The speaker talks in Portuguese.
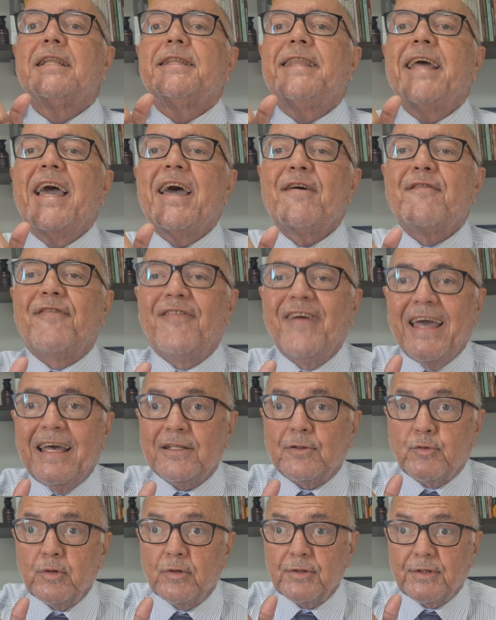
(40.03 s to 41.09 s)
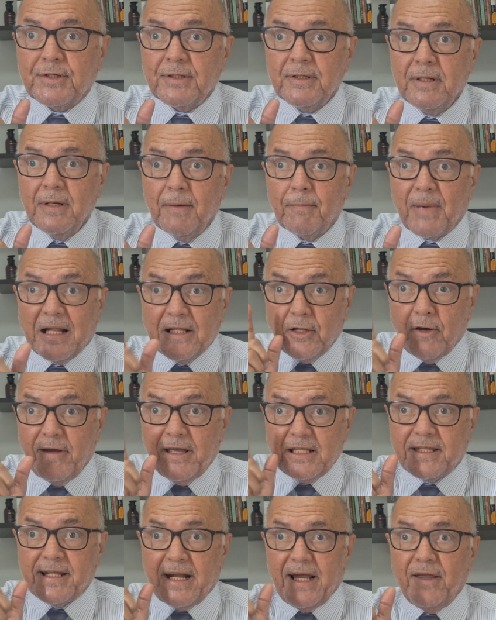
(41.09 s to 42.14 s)
De eventos, para não
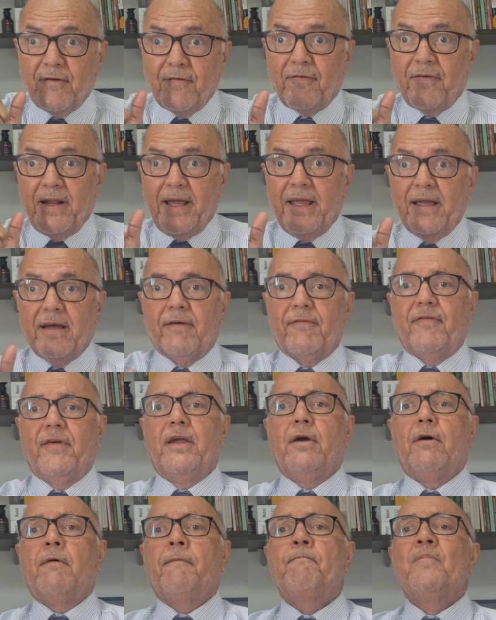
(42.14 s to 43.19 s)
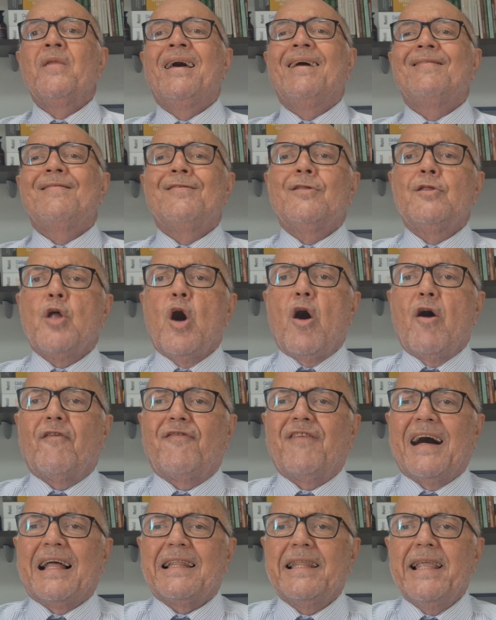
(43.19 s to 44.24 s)
entrar em fria, viu?
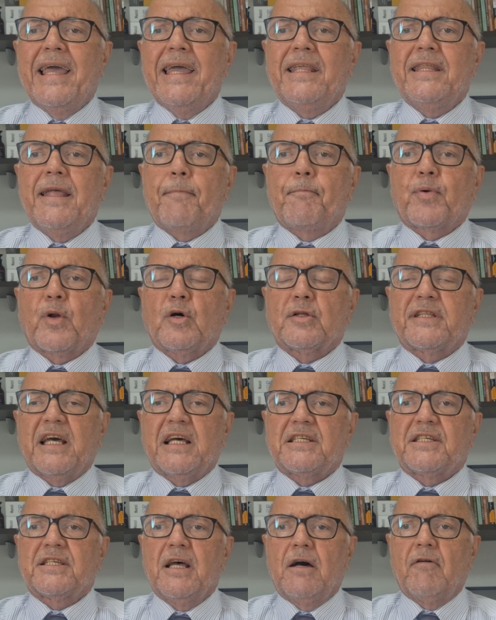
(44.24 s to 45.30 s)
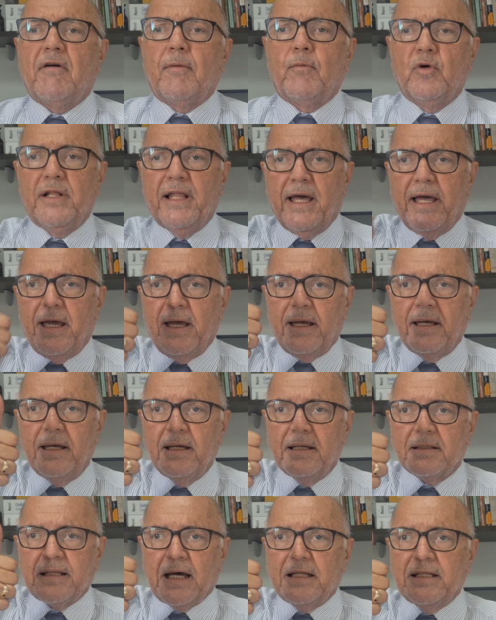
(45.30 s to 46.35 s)
Nova lei de proteção à mulher.
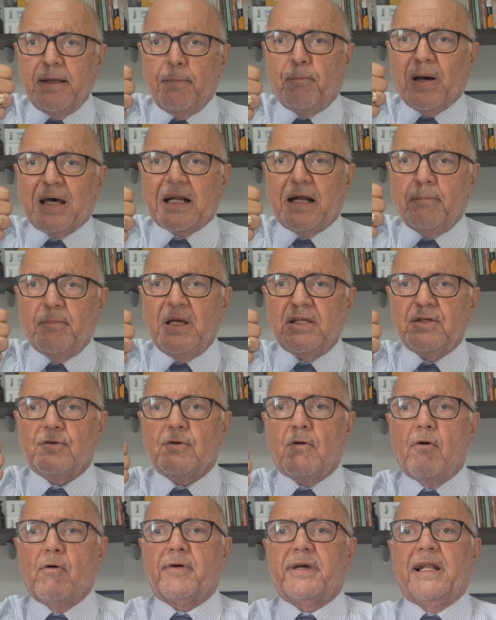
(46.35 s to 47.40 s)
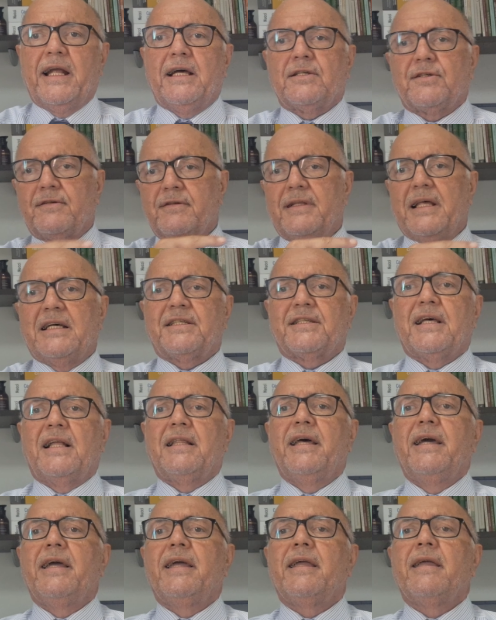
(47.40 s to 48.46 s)
Tá de parabéns o Congresso nessa
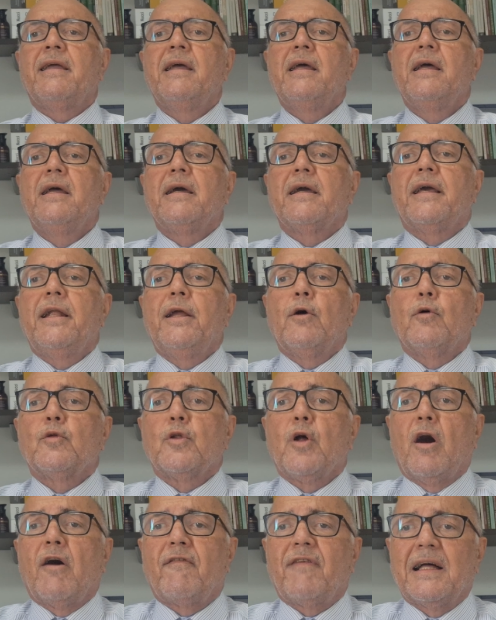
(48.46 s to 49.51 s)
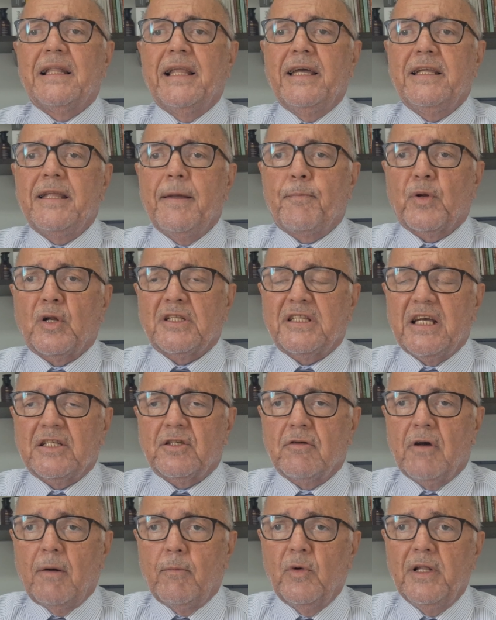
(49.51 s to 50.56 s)
lei. Criou nova lei de
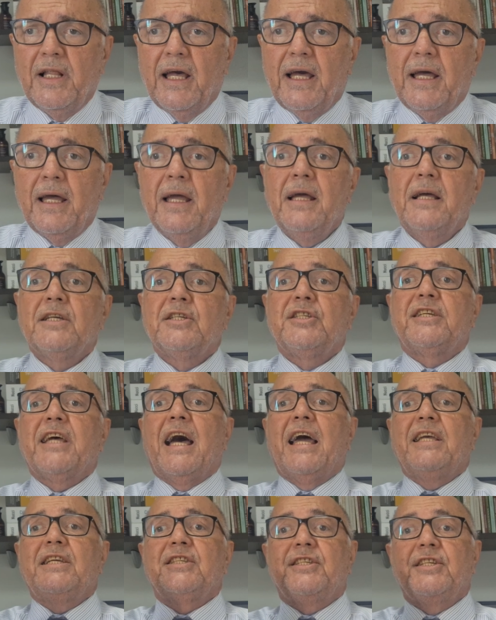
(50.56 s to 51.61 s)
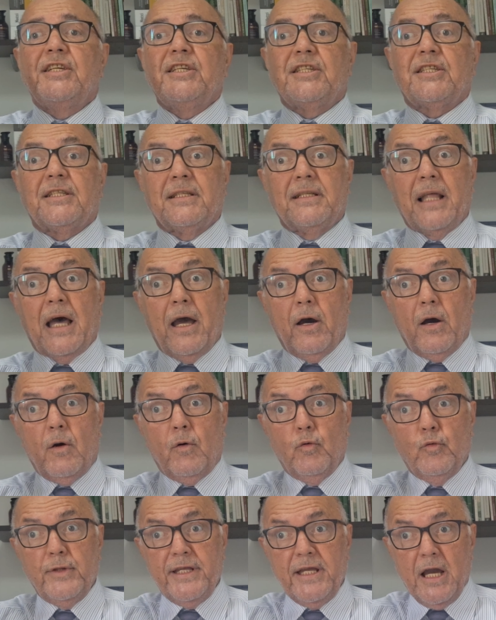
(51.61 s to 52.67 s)
proteção à mulher. Já existe na
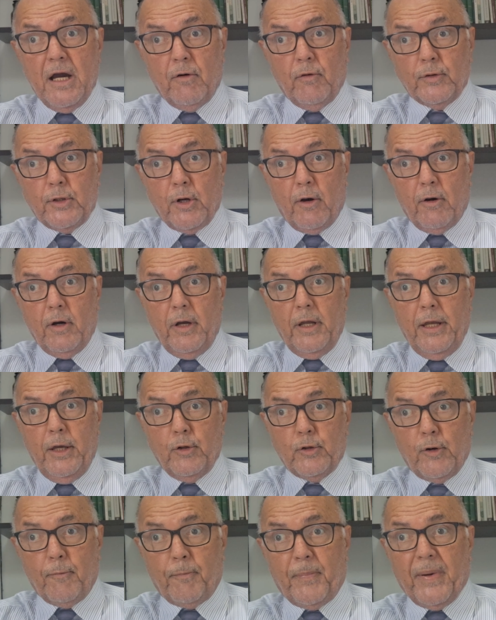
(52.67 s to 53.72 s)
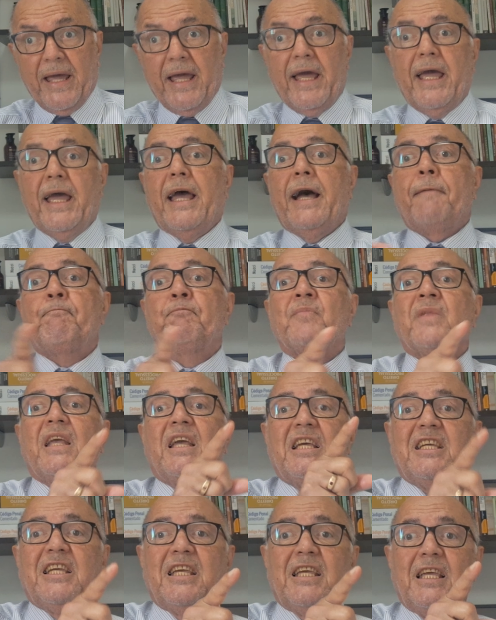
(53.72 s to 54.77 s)
União Europeia
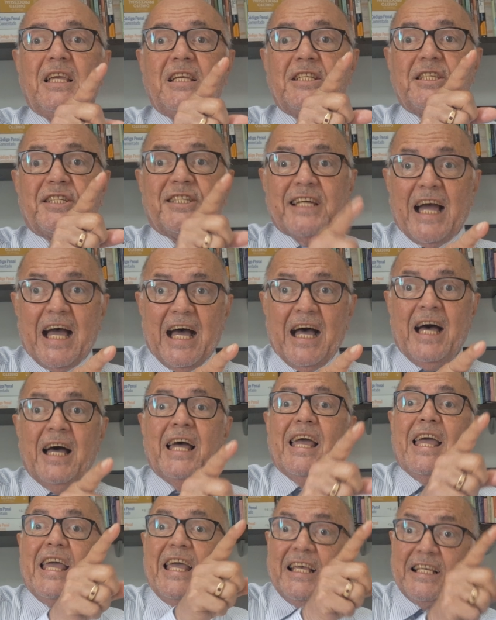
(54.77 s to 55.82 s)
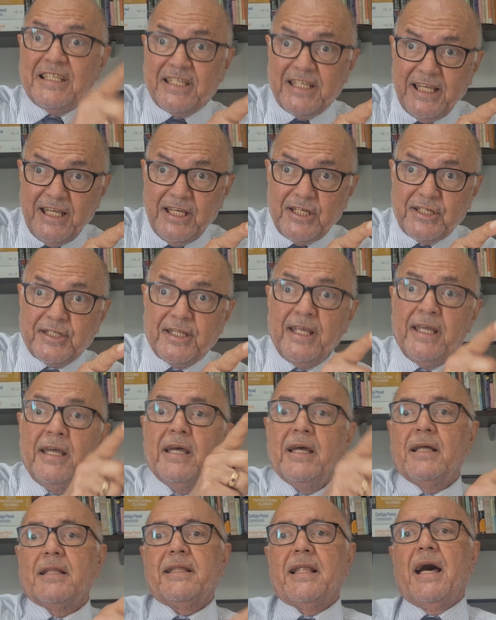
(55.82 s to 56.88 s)
e, e já existe
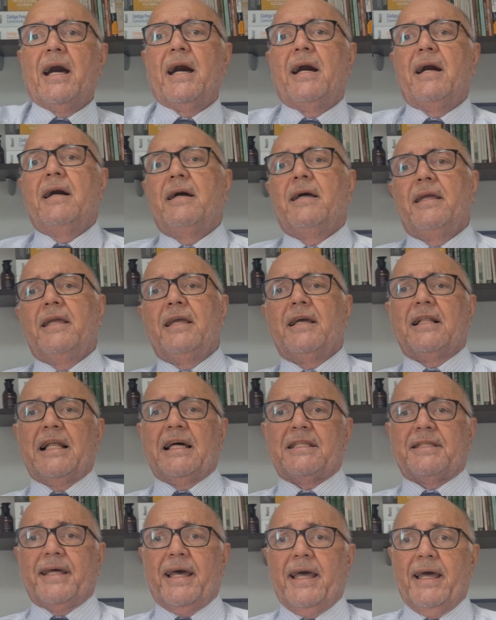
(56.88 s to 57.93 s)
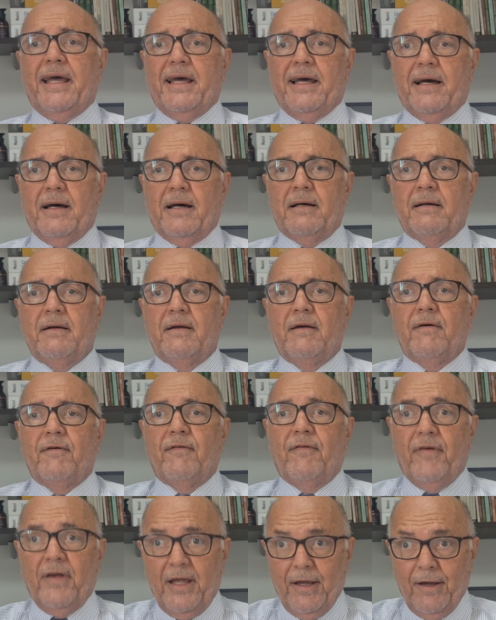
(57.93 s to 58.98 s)
na Inglaterra.
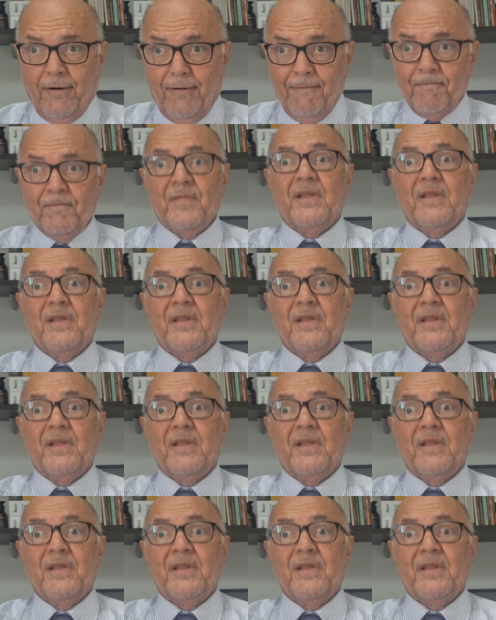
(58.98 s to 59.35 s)
Viu?